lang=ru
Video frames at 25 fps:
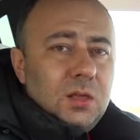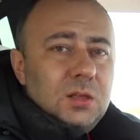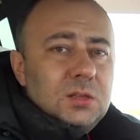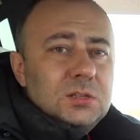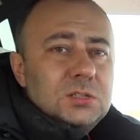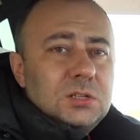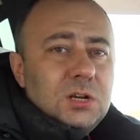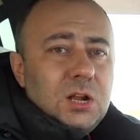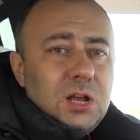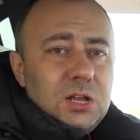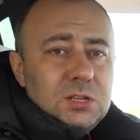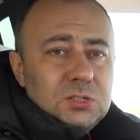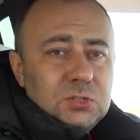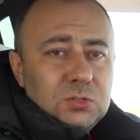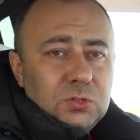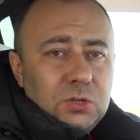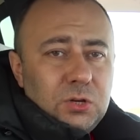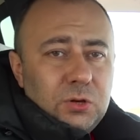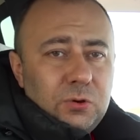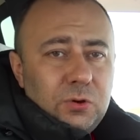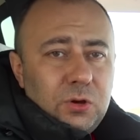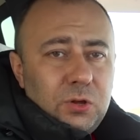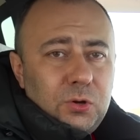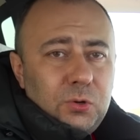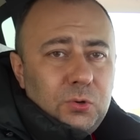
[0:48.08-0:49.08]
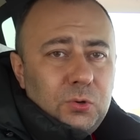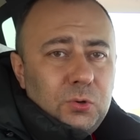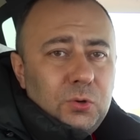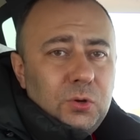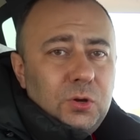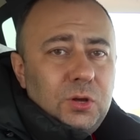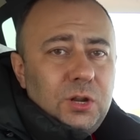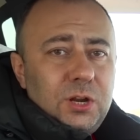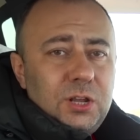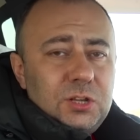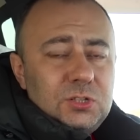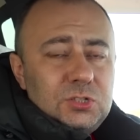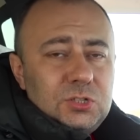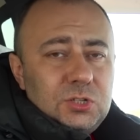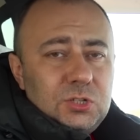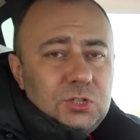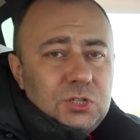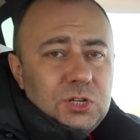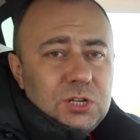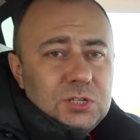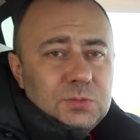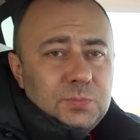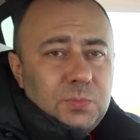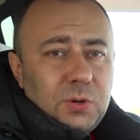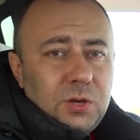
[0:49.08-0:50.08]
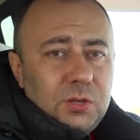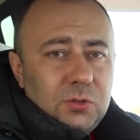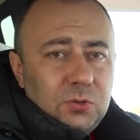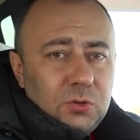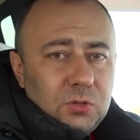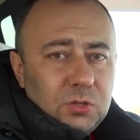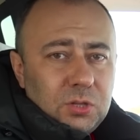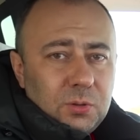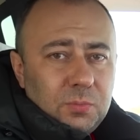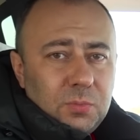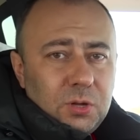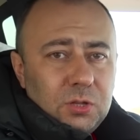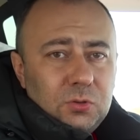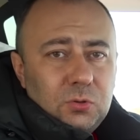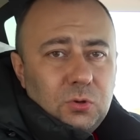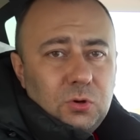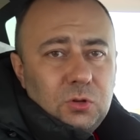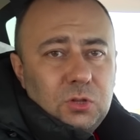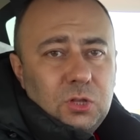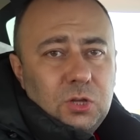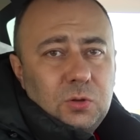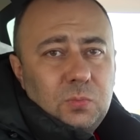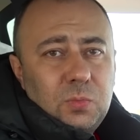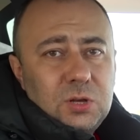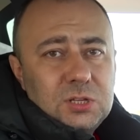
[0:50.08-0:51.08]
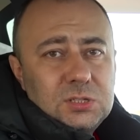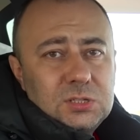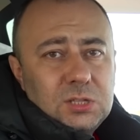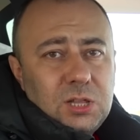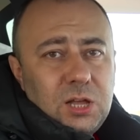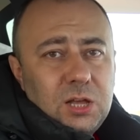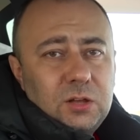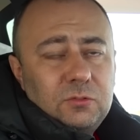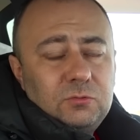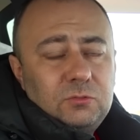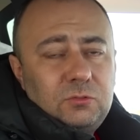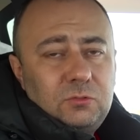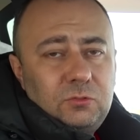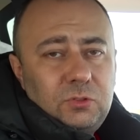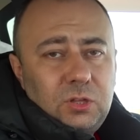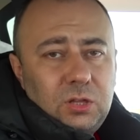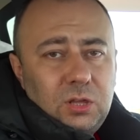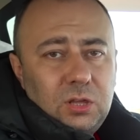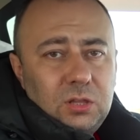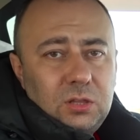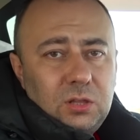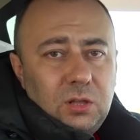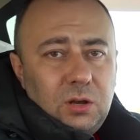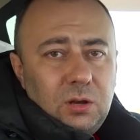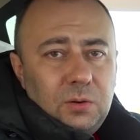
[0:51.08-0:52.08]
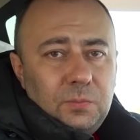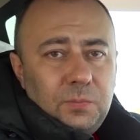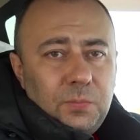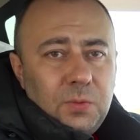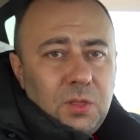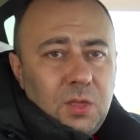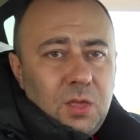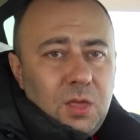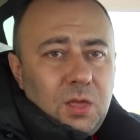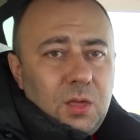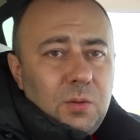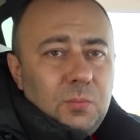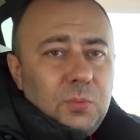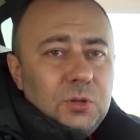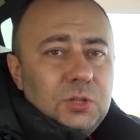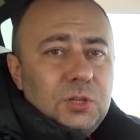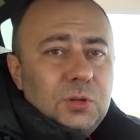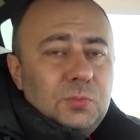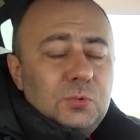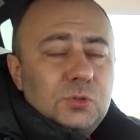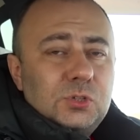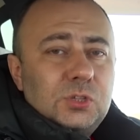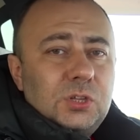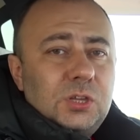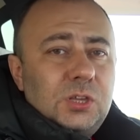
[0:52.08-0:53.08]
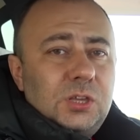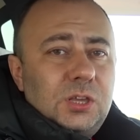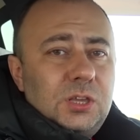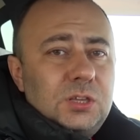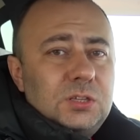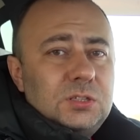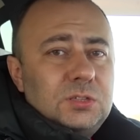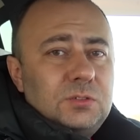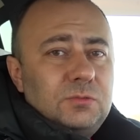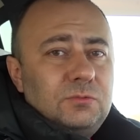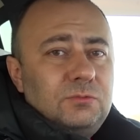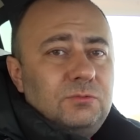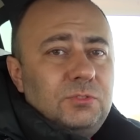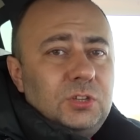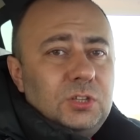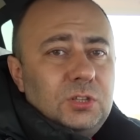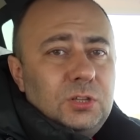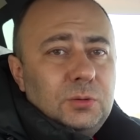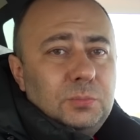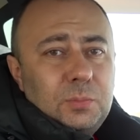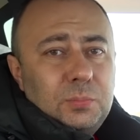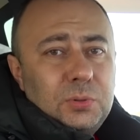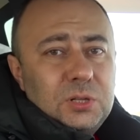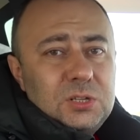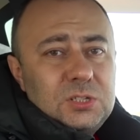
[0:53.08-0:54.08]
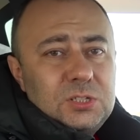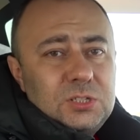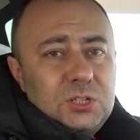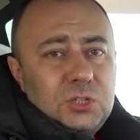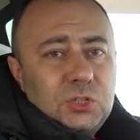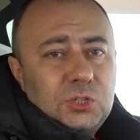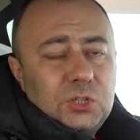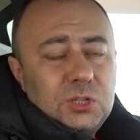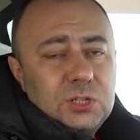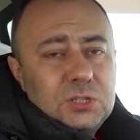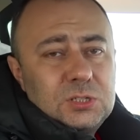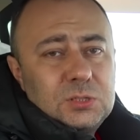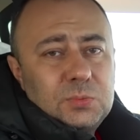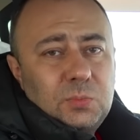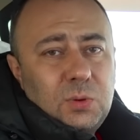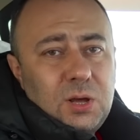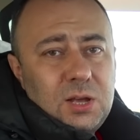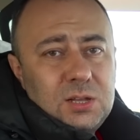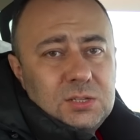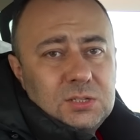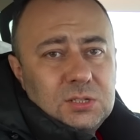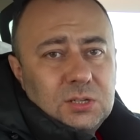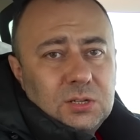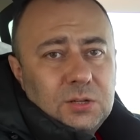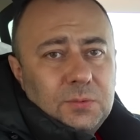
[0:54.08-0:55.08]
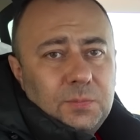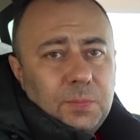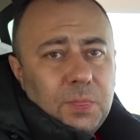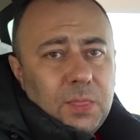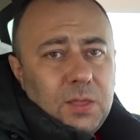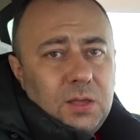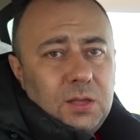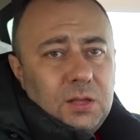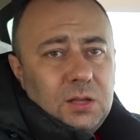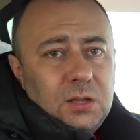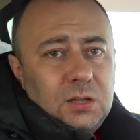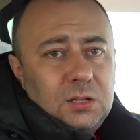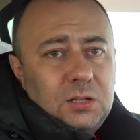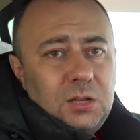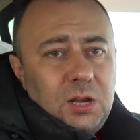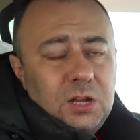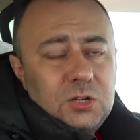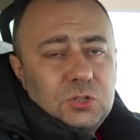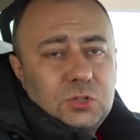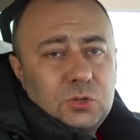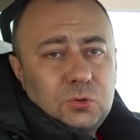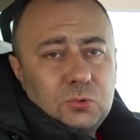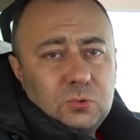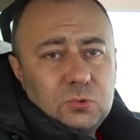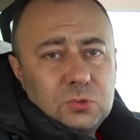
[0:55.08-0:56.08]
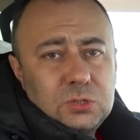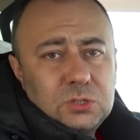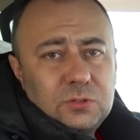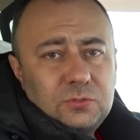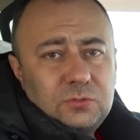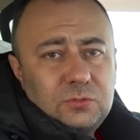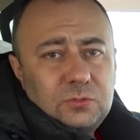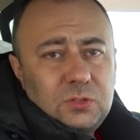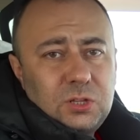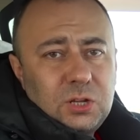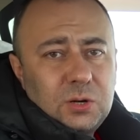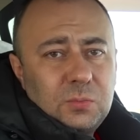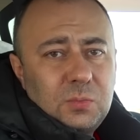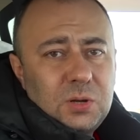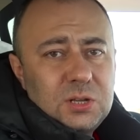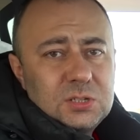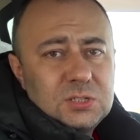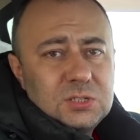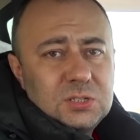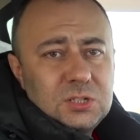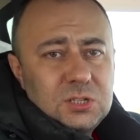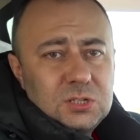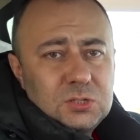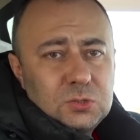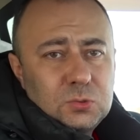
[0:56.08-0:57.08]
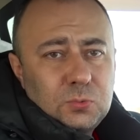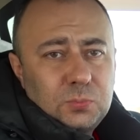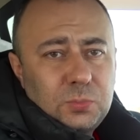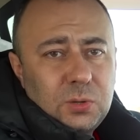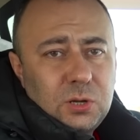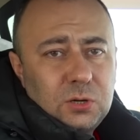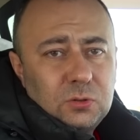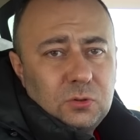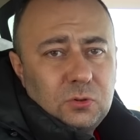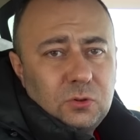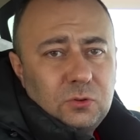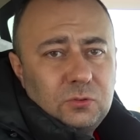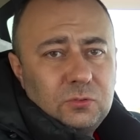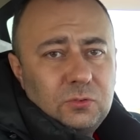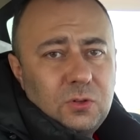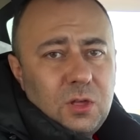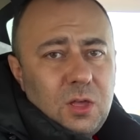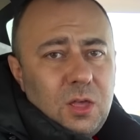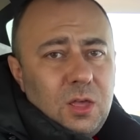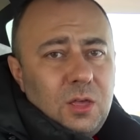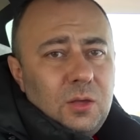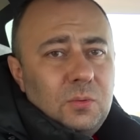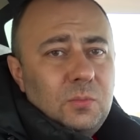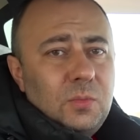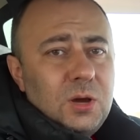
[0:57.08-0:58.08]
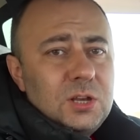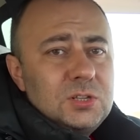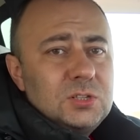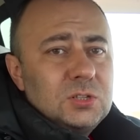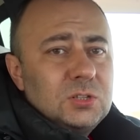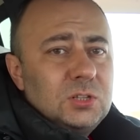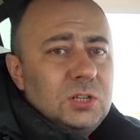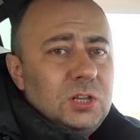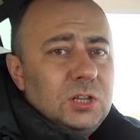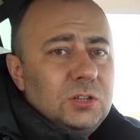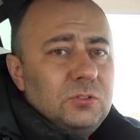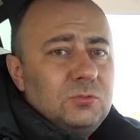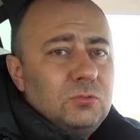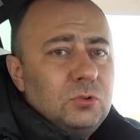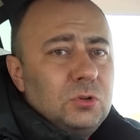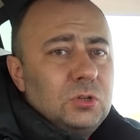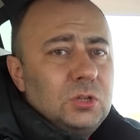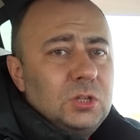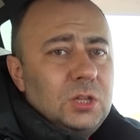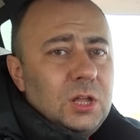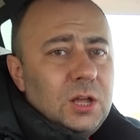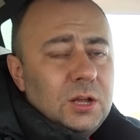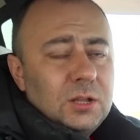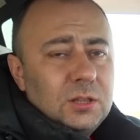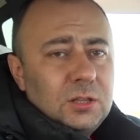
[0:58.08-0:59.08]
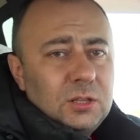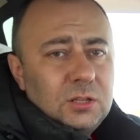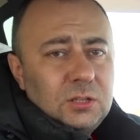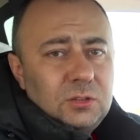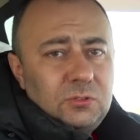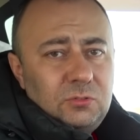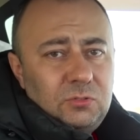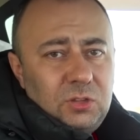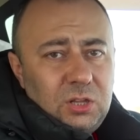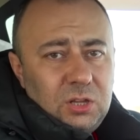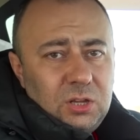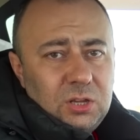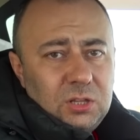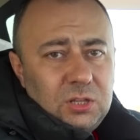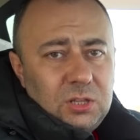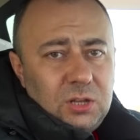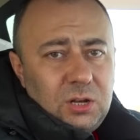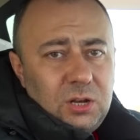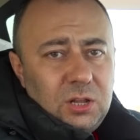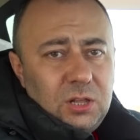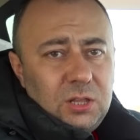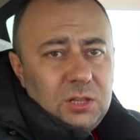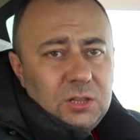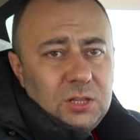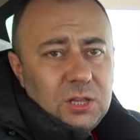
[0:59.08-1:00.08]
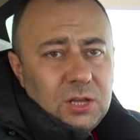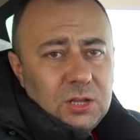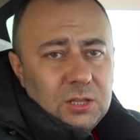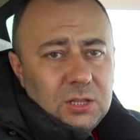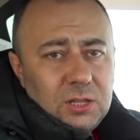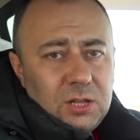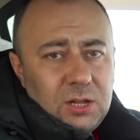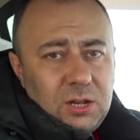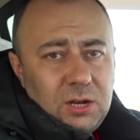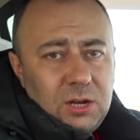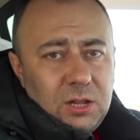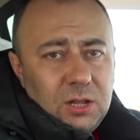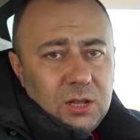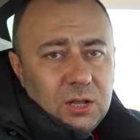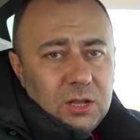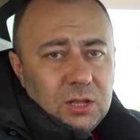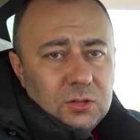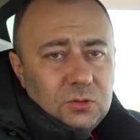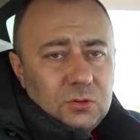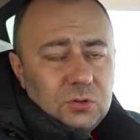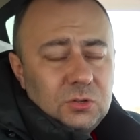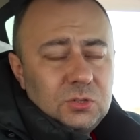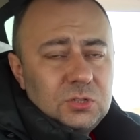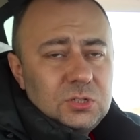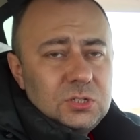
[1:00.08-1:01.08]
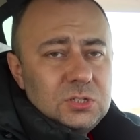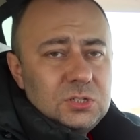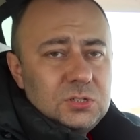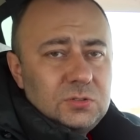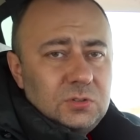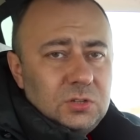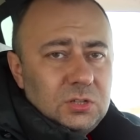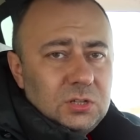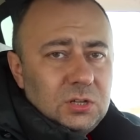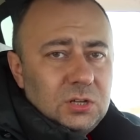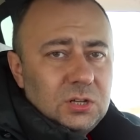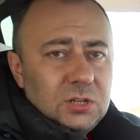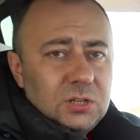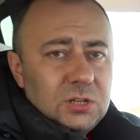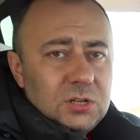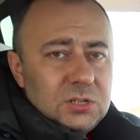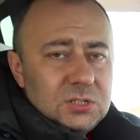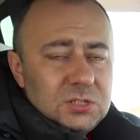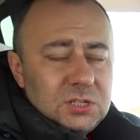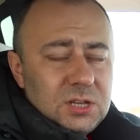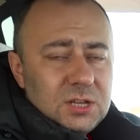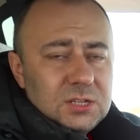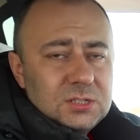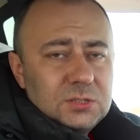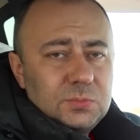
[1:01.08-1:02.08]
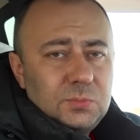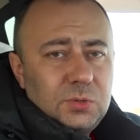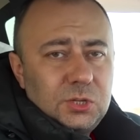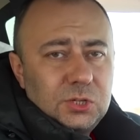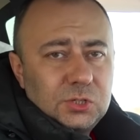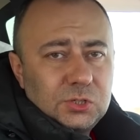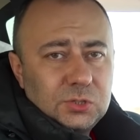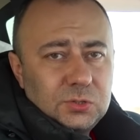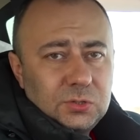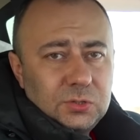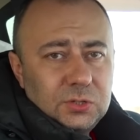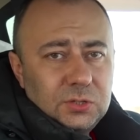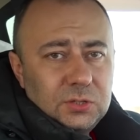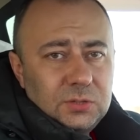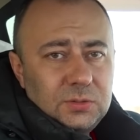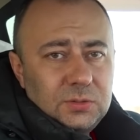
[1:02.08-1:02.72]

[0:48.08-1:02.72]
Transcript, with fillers: Сразу говорю, речь сейчас пойдет о моторных маслах в двигатель. Потому что есть виды пластичных смазок а, для шрусов, тормозных суппортов, масел для двухтактных двигателей и так далее, которые действительно нельзя смешивать.